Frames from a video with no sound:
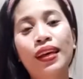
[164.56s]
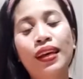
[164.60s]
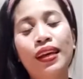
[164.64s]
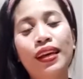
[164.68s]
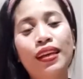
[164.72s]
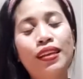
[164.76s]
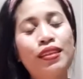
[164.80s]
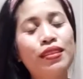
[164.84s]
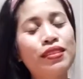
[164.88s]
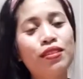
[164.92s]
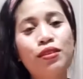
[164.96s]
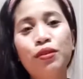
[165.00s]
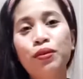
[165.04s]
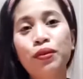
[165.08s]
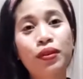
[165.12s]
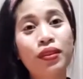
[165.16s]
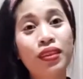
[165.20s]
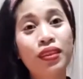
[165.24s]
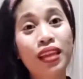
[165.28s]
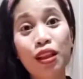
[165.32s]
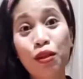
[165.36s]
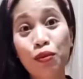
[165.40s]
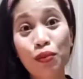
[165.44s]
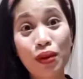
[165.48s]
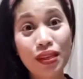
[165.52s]
So,
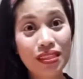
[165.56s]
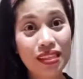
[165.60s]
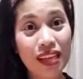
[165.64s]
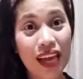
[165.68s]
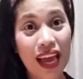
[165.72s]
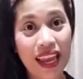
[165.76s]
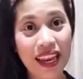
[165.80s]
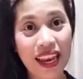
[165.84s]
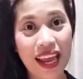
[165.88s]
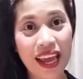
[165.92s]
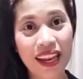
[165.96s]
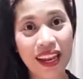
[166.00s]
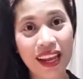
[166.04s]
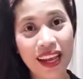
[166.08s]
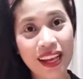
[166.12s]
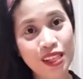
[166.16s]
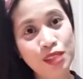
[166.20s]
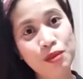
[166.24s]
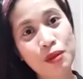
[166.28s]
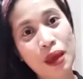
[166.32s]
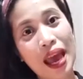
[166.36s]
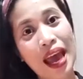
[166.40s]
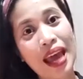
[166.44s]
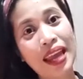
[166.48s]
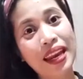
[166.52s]
that was an
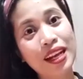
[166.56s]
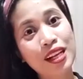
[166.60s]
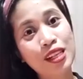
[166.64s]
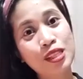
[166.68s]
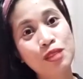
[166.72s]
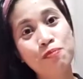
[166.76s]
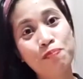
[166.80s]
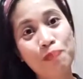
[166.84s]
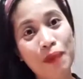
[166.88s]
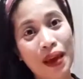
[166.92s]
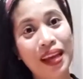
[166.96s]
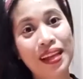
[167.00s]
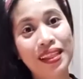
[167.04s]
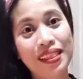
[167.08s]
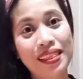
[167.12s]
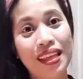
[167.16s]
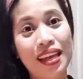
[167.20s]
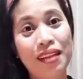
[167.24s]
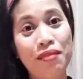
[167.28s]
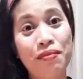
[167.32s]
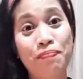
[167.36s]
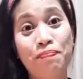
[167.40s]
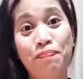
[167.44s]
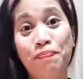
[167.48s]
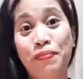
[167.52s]

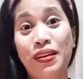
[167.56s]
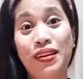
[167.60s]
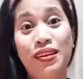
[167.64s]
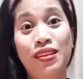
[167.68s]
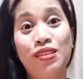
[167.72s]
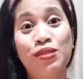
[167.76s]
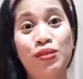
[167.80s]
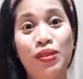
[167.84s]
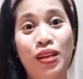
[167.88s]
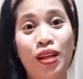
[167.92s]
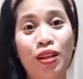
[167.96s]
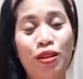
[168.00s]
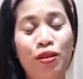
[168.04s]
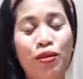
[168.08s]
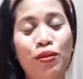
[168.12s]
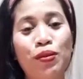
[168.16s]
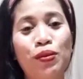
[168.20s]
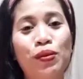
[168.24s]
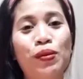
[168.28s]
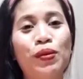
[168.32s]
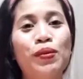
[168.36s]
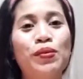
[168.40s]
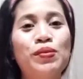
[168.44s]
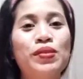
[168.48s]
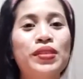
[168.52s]
unexpected person na
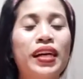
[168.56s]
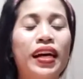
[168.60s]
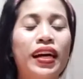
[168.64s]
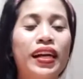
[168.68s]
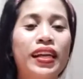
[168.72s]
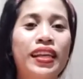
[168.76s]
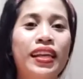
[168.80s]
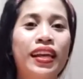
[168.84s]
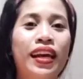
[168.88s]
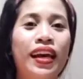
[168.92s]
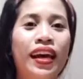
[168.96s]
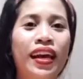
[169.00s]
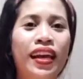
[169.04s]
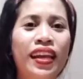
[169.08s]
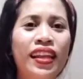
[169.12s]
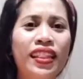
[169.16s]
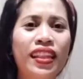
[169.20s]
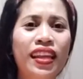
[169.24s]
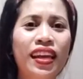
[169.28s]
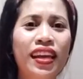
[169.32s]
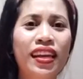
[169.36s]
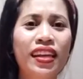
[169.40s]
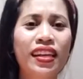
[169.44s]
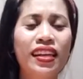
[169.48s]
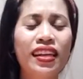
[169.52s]
tutulong sa kanya. And
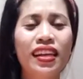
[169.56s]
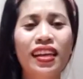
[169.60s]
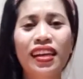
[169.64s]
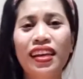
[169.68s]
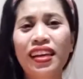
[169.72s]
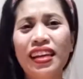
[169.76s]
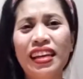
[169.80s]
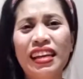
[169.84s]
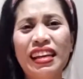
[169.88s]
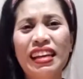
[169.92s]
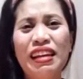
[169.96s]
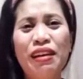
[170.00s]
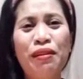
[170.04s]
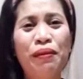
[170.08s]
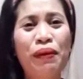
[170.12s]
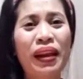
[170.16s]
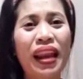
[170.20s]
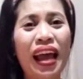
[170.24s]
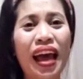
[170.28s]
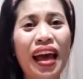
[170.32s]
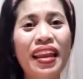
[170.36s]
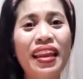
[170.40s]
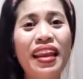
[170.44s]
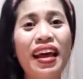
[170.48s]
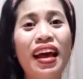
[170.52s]
then,
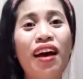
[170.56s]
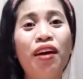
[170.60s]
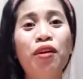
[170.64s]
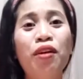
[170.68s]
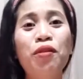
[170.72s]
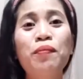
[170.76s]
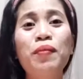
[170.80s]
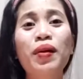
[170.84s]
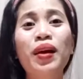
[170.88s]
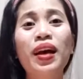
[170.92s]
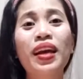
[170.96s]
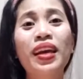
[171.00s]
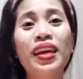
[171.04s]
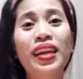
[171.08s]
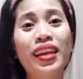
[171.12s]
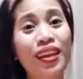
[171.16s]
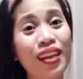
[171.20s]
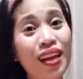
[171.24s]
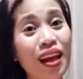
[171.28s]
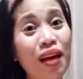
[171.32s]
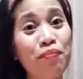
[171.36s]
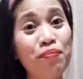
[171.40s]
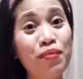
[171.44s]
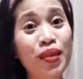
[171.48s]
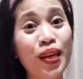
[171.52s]
wala na. Kumbaga,
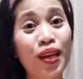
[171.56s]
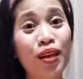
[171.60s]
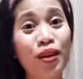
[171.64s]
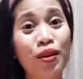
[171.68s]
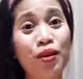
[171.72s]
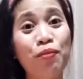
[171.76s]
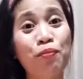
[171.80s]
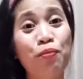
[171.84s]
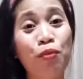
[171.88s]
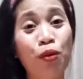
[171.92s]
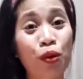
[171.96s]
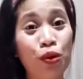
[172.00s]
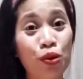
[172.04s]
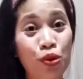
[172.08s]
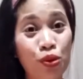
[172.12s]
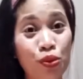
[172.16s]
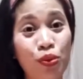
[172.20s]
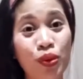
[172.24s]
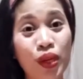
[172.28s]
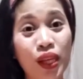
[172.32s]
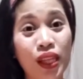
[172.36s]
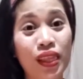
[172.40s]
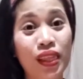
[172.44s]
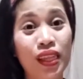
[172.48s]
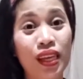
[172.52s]
gilinab niya na yung
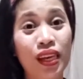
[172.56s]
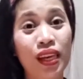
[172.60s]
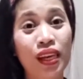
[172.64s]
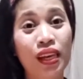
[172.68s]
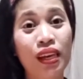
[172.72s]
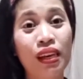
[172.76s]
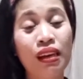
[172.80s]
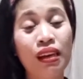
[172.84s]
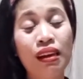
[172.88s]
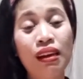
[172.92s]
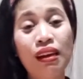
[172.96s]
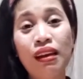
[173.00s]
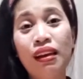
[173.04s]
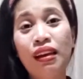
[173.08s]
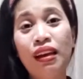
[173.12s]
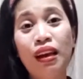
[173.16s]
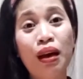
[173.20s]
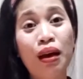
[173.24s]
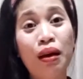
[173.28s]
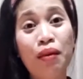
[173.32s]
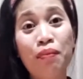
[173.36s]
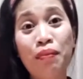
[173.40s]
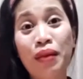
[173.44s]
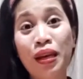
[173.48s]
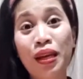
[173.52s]
opportunity
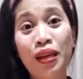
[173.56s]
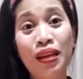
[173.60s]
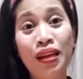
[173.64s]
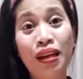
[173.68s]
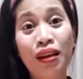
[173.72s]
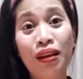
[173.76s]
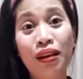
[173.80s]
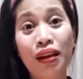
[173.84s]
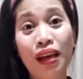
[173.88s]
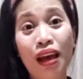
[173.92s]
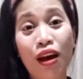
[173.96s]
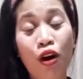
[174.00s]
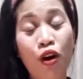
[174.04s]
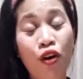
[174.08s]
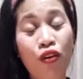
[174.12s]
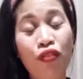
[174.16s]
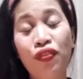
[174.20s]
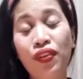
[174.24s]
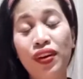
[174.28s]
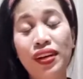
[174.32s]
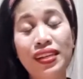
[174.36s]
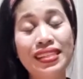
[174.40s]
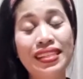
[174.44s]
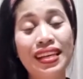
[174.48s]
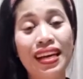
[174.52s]
na may
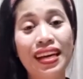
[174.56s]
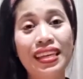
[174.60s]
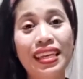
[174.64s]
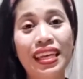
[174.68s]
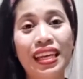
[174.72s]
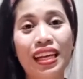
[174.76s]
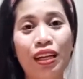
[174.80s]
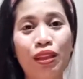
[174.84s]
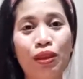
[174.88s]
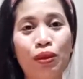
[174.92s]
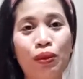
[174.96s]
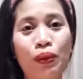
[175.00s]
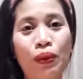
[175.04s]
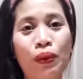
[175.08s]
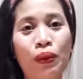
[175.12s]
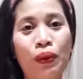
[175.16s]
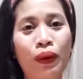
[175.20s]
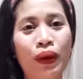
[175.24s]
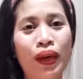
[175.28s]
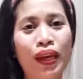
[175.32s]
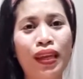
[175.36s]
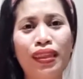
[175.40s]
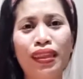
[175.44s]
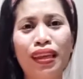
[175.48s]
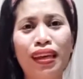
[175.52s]
nag-offer sa kanya ng
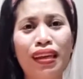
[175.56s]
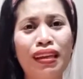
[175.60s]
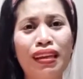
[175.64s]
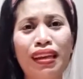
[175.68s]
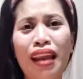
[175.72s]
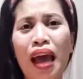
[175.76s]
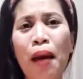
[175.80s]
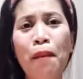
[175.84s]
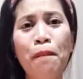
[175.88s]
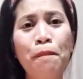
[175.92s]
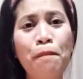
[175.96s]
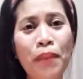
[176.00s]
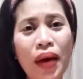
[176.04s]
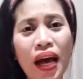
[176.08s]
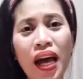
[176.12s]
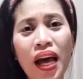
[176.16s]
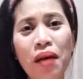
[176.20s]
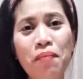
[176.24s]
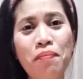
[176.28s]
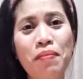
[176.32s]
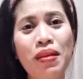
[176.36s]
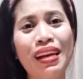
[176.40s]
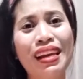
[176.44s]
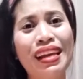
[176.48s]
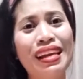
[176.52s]
tulong. And then,
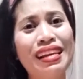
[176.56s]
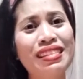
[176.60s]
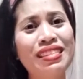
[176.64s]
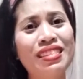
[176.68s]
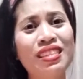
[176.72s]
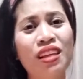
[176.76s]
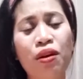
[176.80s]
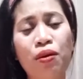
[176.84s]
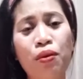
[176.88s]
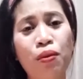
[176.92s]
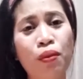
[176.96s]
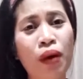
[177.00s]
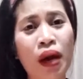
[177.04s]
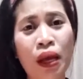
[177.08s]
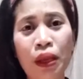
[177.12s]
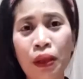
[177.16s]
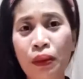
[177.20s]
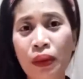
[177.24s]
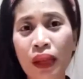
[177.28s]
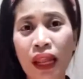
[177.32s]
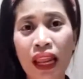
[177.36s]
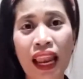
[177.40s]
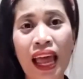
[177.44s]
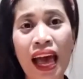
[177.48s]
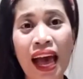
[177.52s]
napakabilis nakuha
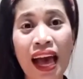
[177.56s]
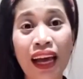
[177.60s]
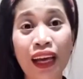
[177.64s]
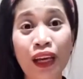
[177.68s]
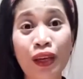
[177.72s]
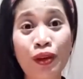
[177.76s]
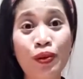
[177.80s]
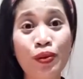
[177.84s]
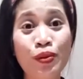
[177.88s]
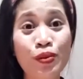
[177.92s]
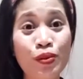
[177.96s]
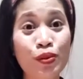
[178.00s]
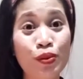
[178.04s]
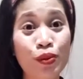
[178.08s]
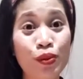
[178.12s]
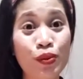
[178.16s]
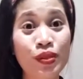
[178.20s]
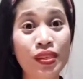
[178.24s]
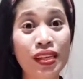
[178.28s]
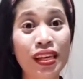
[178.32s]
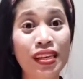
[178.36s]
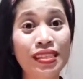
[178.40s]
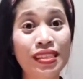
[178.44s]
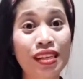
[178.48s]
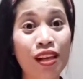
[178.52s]
ng lalaki yung
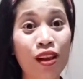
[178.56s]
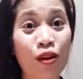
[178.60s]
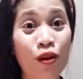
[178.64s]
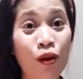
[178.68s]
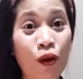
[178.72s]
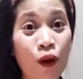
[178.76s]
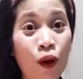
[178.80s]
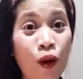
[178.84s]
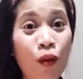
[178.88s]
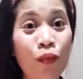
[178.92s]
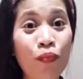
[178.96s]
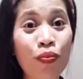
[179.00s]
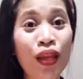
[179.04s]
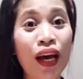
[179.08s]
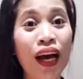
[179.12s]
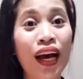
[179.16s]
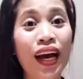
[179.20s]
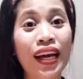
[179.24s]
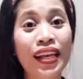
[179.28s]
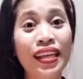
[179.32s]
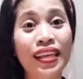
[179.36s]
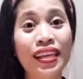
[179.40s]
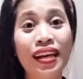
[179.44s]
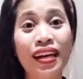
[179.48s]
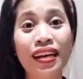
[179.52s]
susi sa loob ng
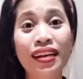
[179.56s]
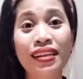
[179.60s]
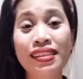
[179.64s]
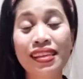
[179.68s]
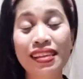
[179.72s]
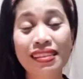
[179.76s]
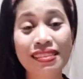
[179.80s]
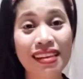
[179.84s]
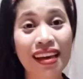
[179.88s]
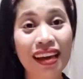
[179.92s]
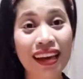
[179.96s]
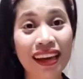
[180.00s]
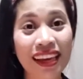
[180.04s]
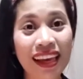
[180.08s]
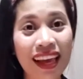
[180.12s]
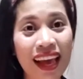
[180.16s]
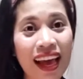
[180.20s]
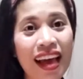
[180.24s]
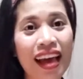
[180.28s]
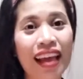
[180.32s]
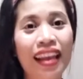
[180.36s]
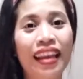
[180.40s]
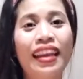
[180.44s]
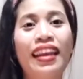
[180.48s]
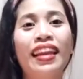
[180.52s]
kanyang
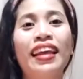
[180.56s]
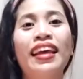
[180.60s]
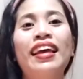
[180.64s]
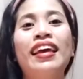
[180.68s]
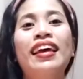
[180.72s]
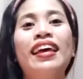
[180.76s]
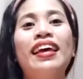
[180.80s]
sasakyan.